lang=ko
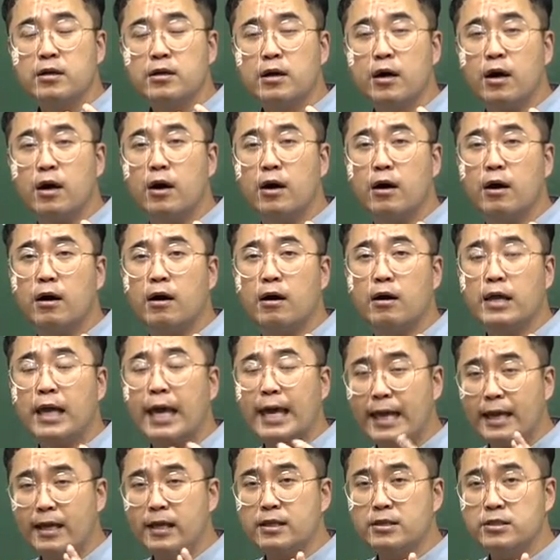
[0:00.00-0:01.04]
어
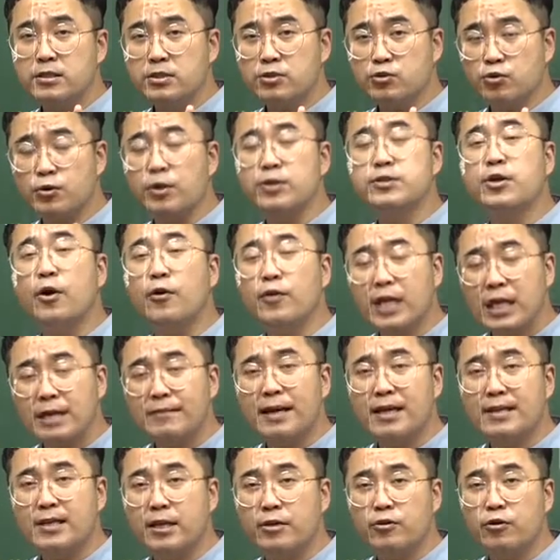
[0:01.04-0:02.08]
이게 조선
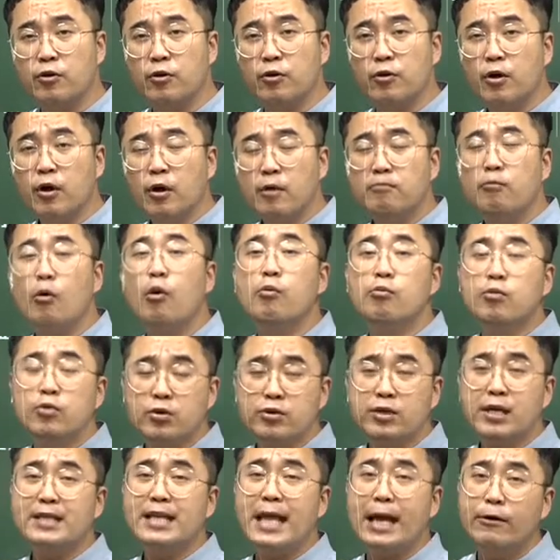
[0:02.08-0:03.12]
전기만 하더라도 몸으로
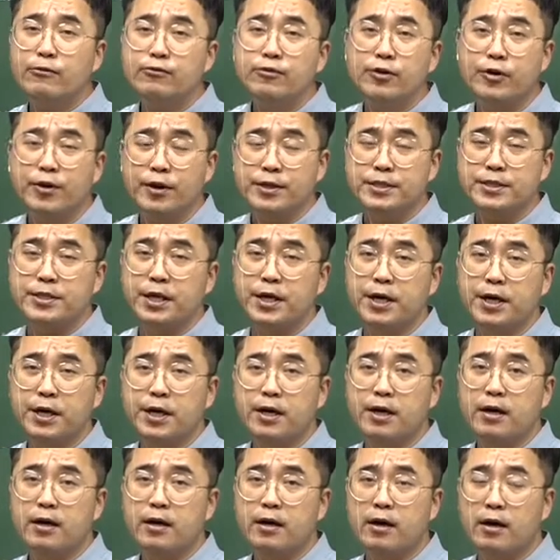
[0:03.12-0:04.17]
그냥 때우는 거였어요.
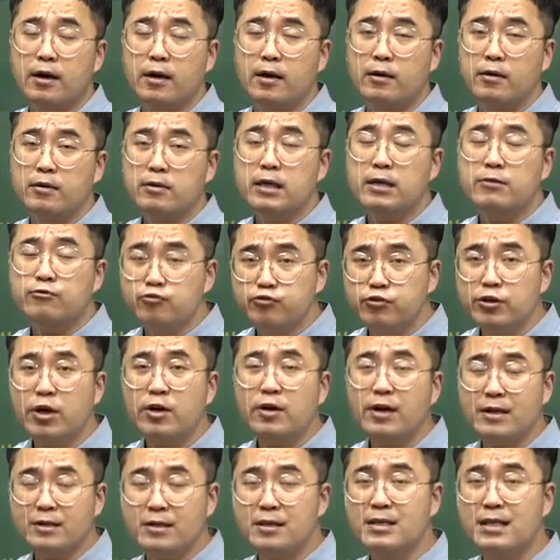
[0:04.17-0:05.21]
어,
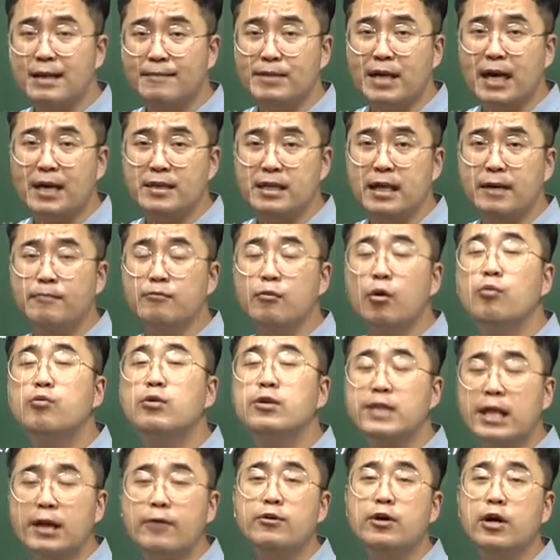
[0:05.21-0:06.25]
그구역을 담당한다면 몸으로
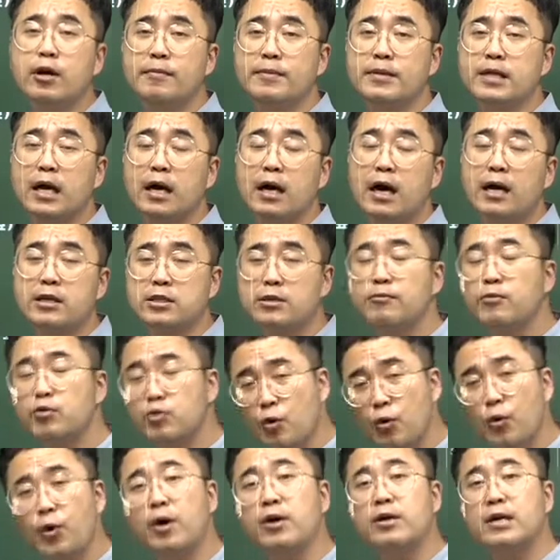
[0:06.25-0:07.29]
때우는 겁니다. 가서 뭐
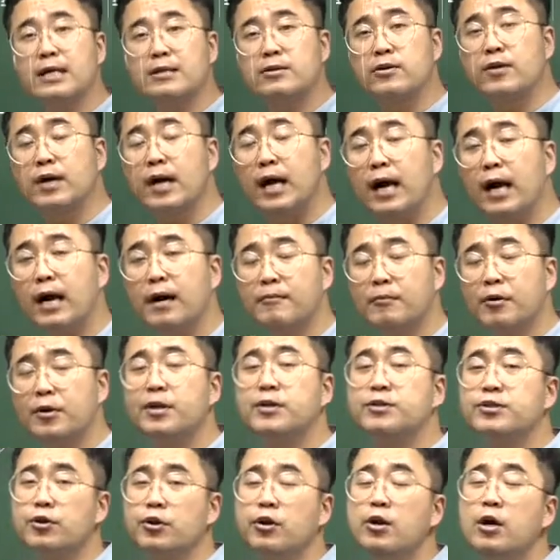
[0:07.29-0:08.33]
요역을 하든가 뭐
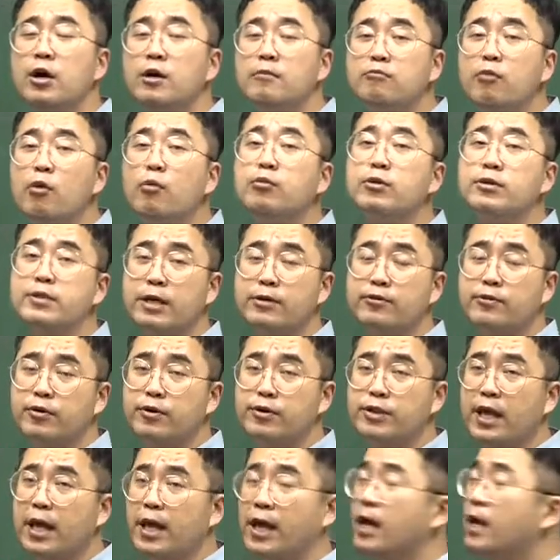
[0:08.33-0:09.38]
이런 식으로 몸으로 때우던
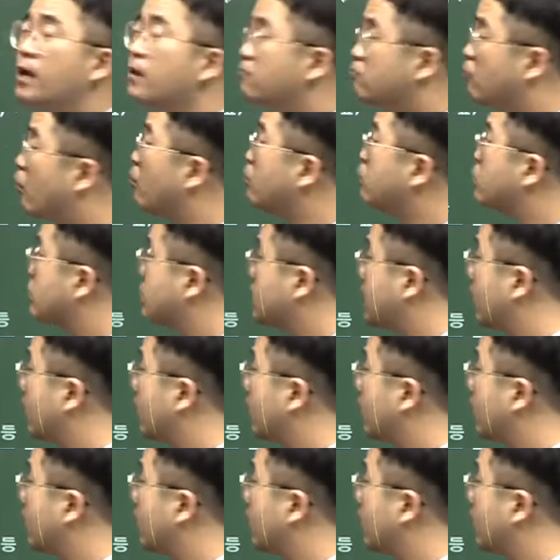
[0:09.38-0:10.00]
건데 몸으로